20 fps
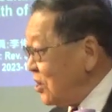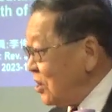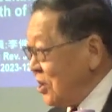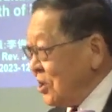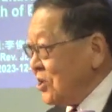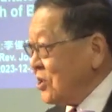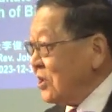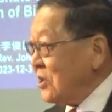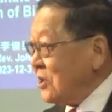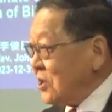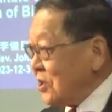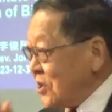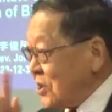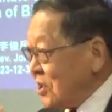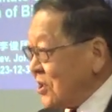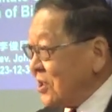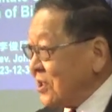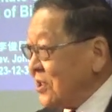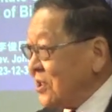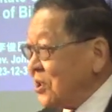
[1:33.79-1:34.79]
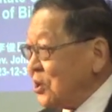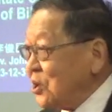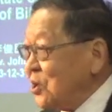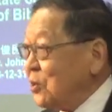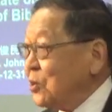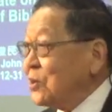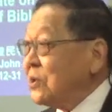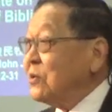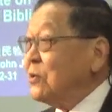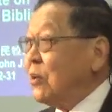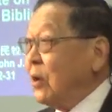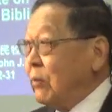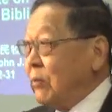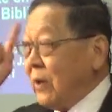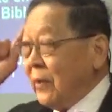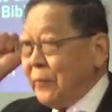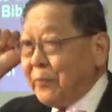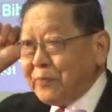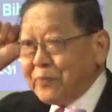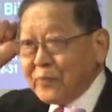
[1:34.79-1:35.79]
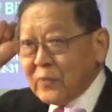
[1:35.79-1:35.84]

其实这个就是我们